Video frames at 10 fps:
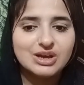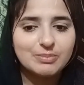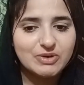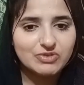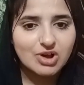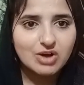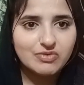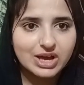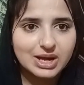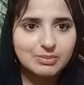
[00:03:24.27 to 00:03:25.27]
या मैं ब्लॉग
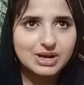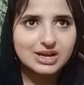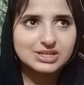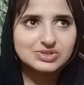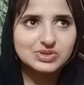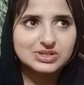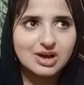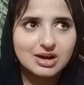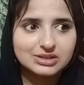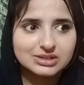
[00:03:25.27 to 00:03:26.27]
वगैरह बनाना
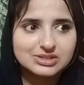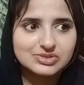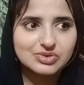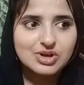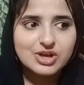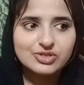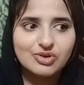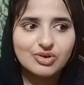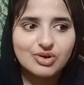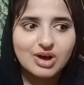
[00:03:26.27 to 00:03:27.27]
स्टार्ट कर दूँ
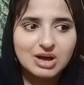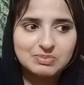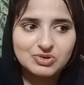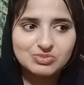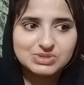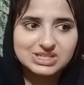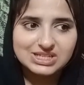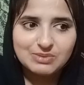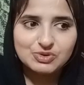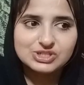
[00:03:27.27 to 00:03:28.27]
तो आप लोग मुझसे
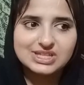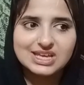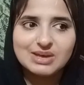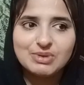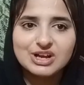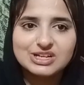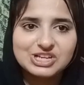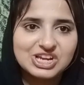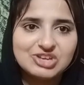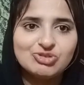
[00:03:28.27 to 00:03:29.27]
ये पूछते हैं कि मैं
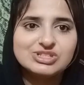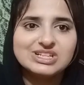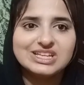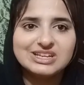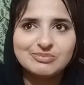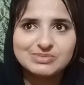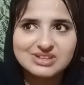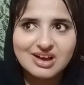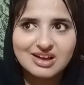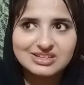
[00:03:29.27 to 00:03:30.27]
कंटिन्यूसली
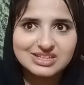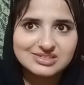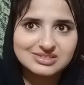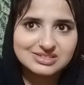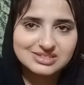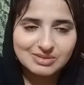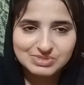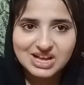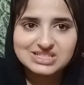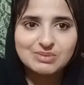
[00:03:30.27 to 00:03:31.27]
रमज़ान के
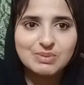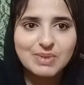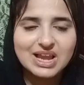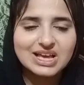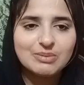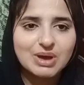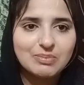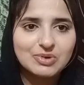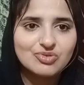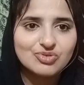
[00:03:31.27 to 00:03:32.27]
रमज़ान से भी पहले क्या मैं आप
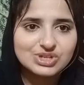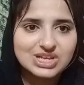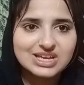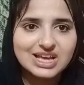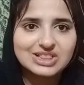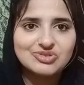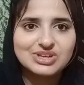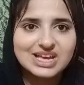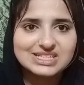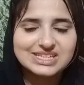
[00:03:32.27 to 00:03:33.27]
लोगों को यही कहती हूँ
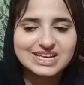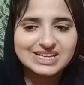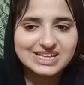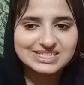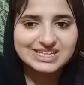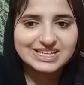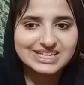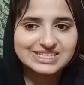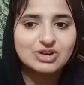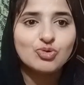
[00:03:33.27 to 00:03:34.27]
गेस्ट है गेस्ट है गेस्ट है